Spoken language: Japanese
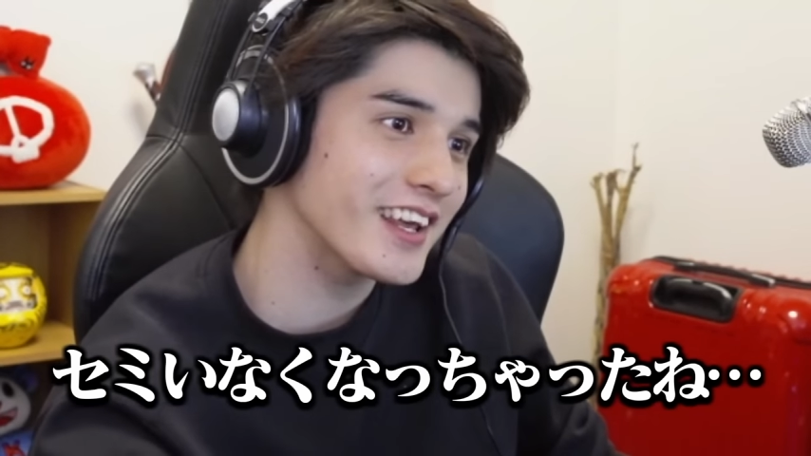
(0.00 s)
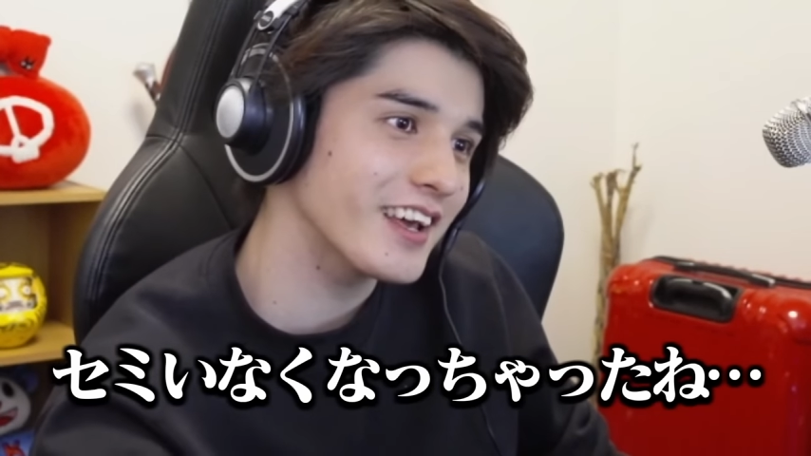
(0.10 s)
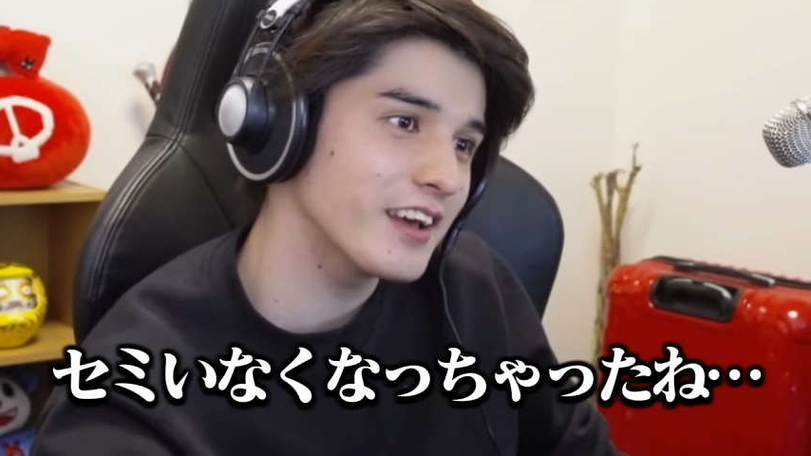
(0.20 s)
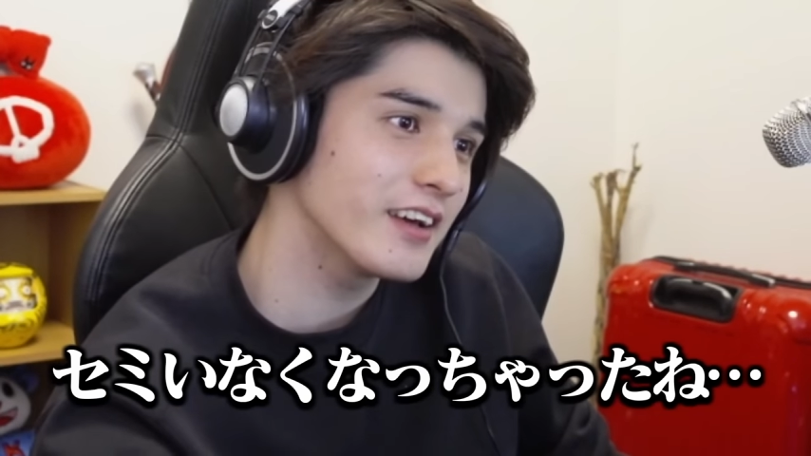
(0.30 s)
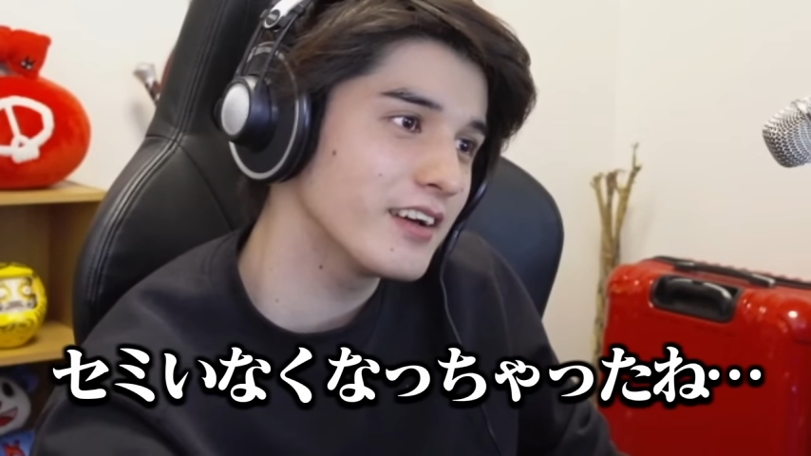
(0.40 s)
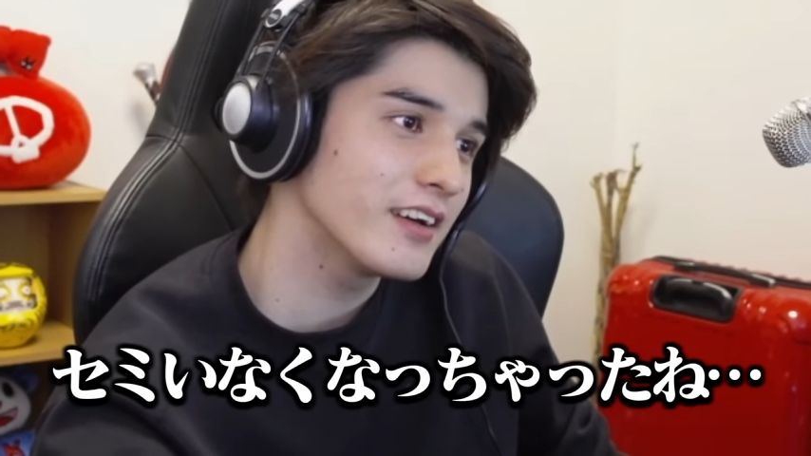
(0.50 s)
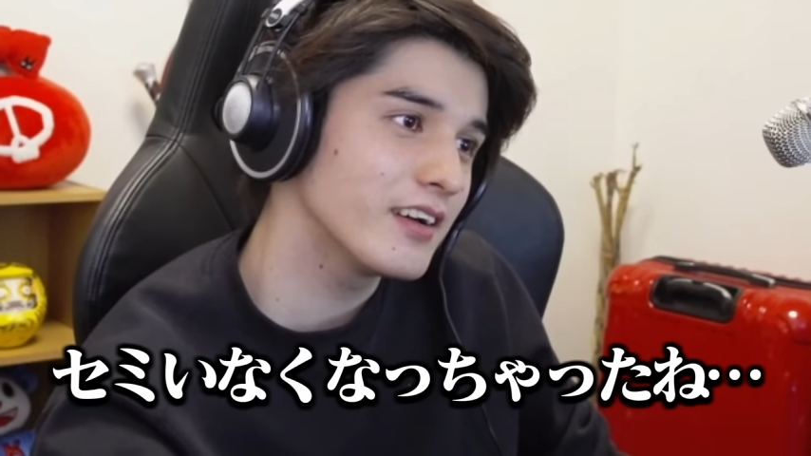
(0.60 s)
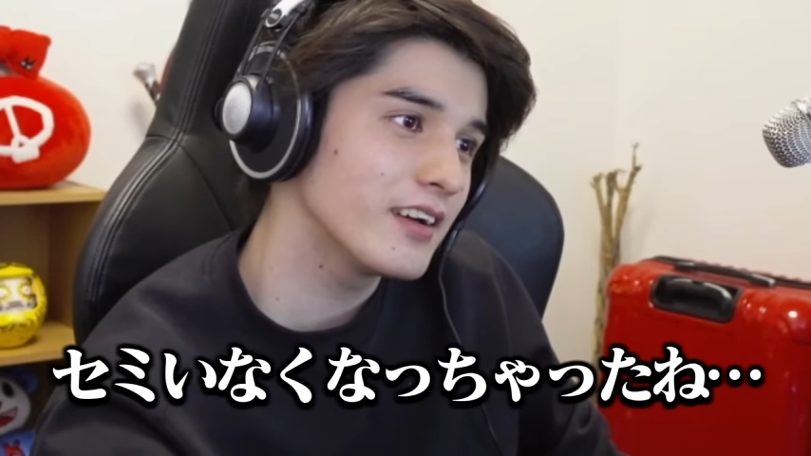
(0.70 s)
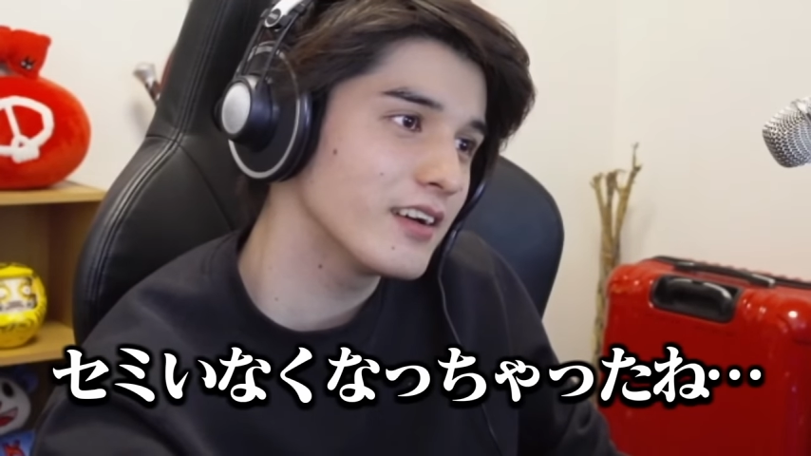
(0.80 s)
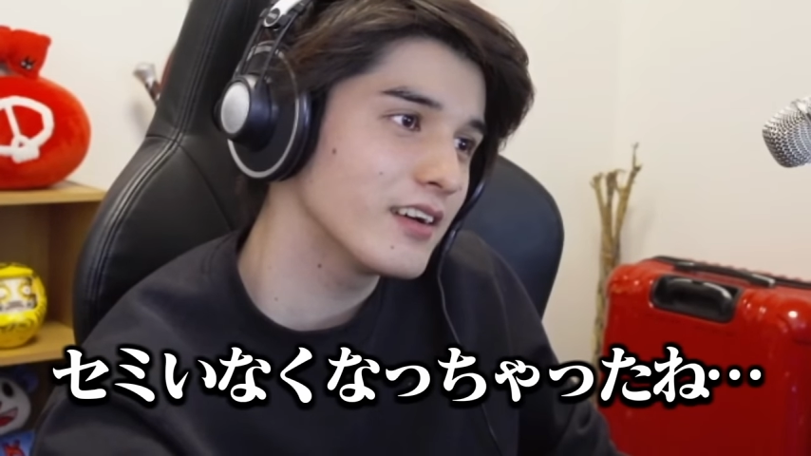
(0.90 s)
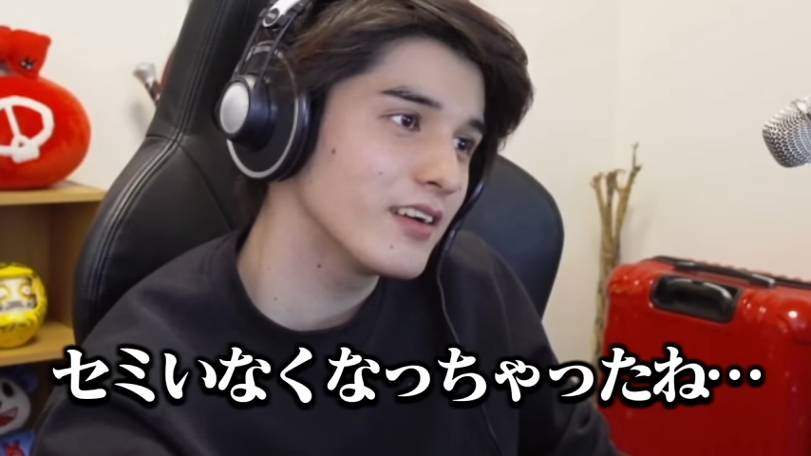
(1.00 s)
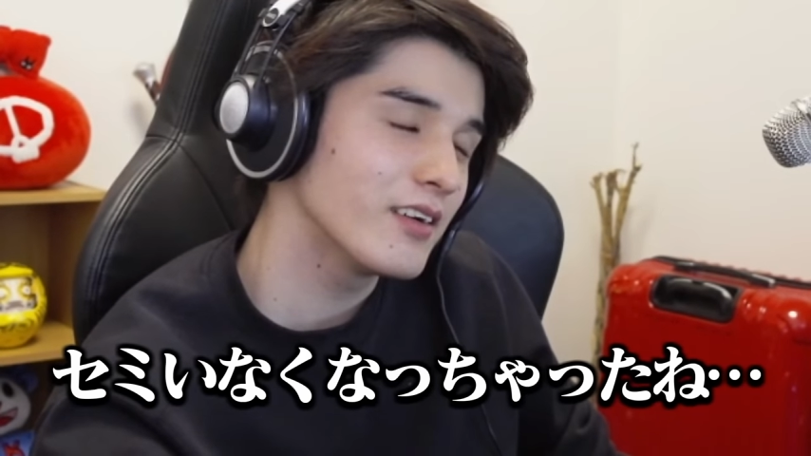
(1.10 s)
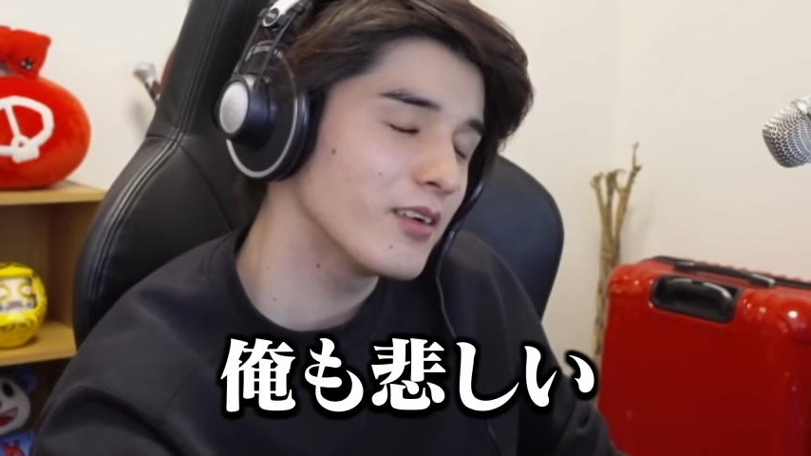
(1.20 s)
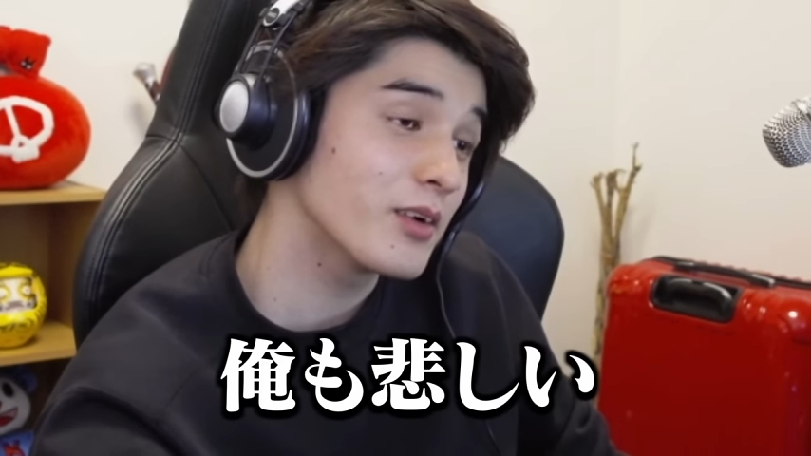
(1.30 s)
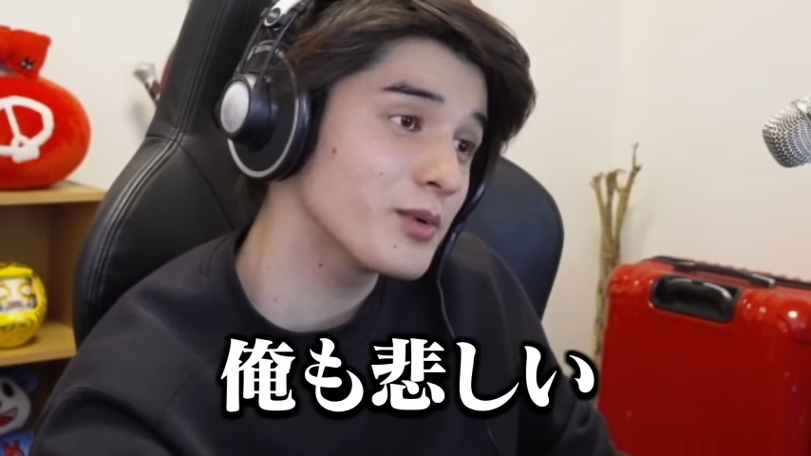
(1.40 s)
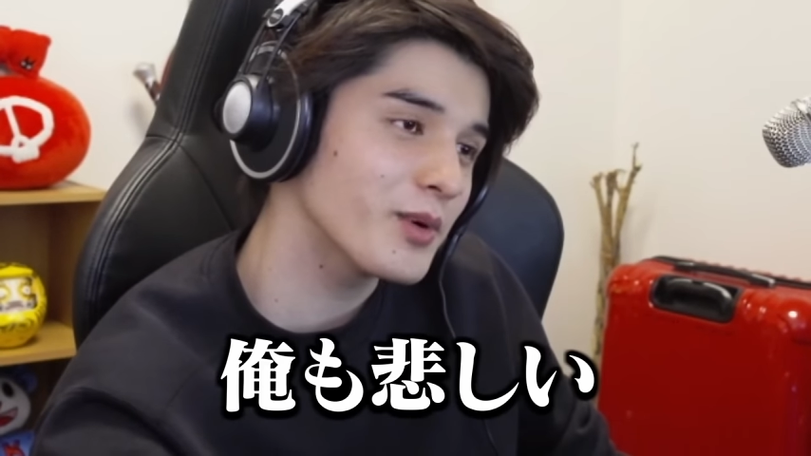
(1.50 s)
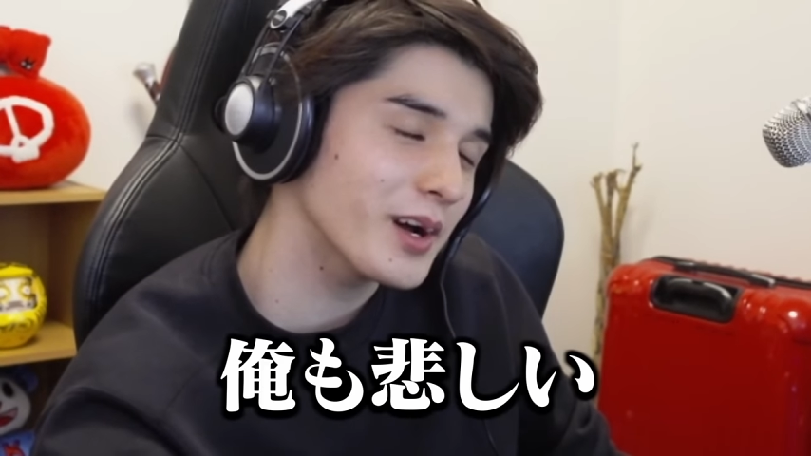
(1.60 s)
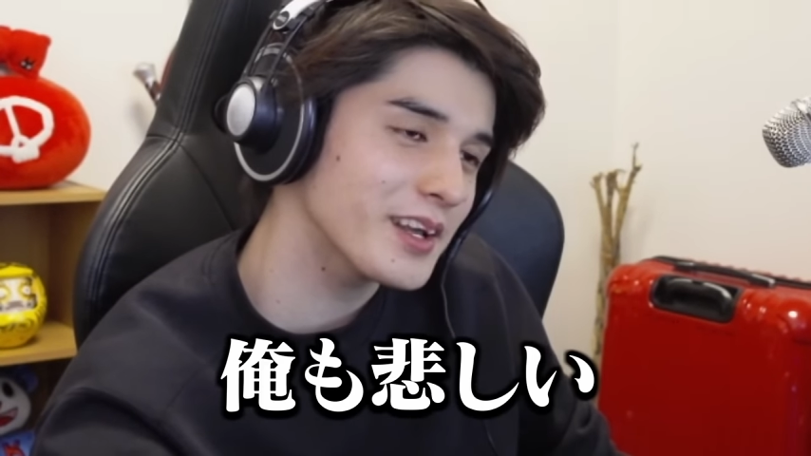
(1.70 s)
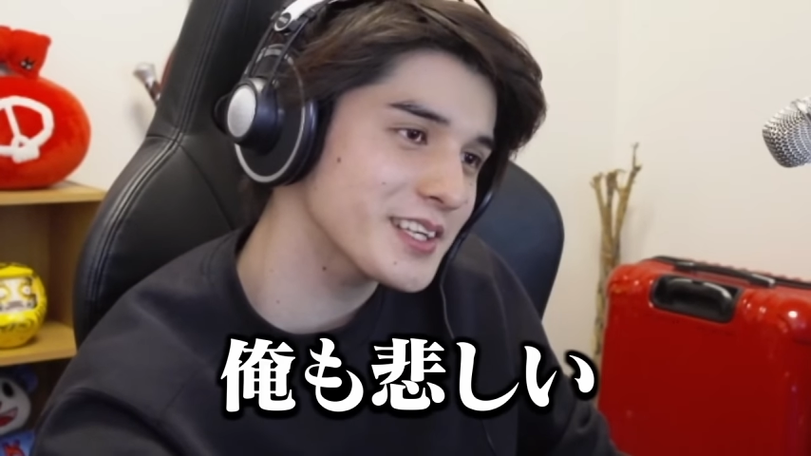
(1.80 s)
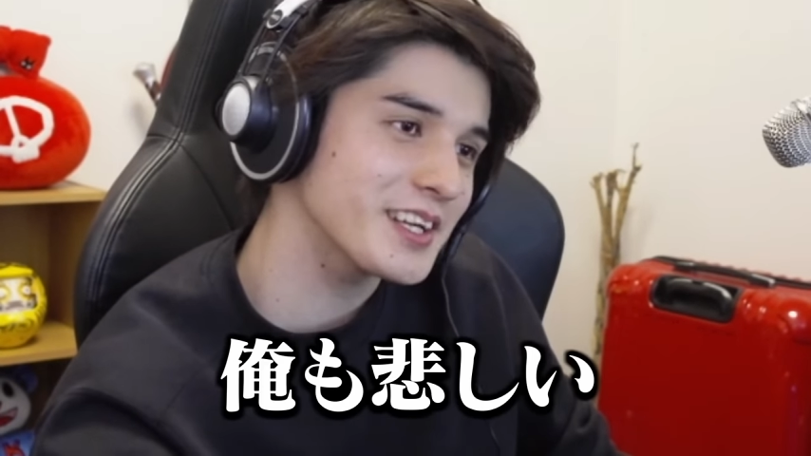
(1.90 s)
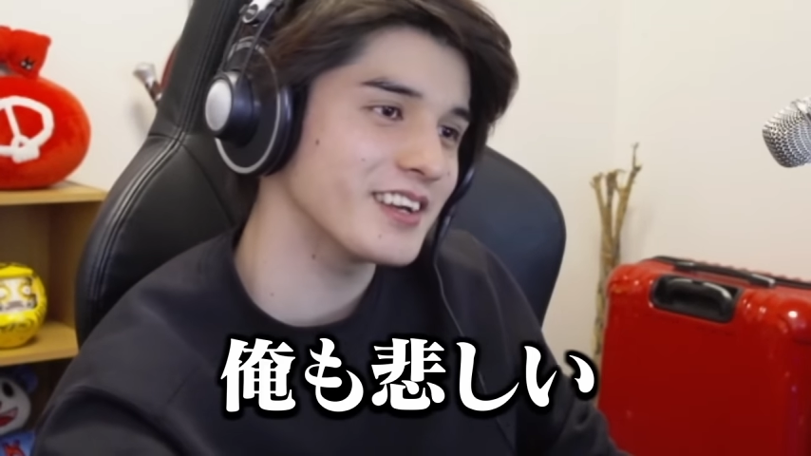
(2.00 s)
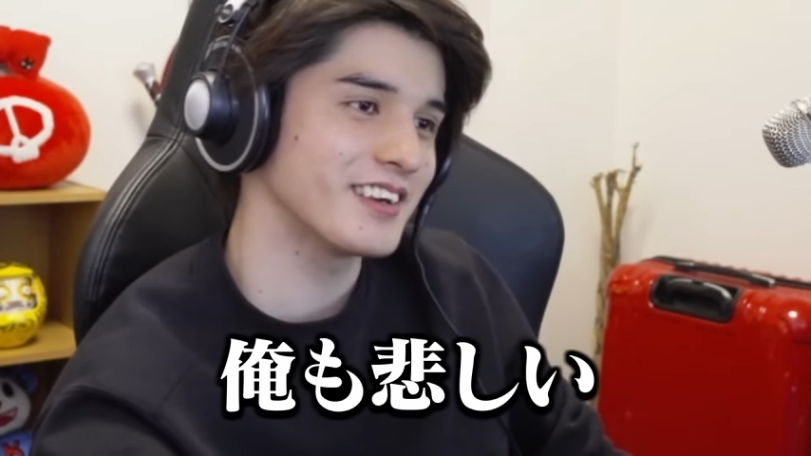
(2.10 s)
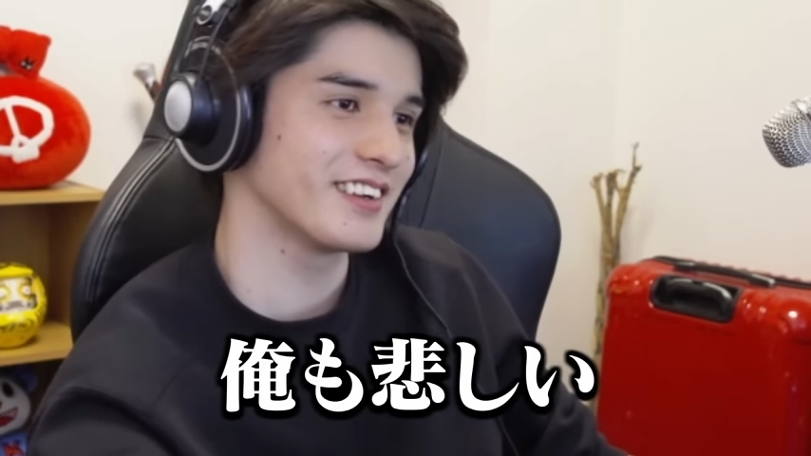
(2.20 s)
ね。俺も悲しい。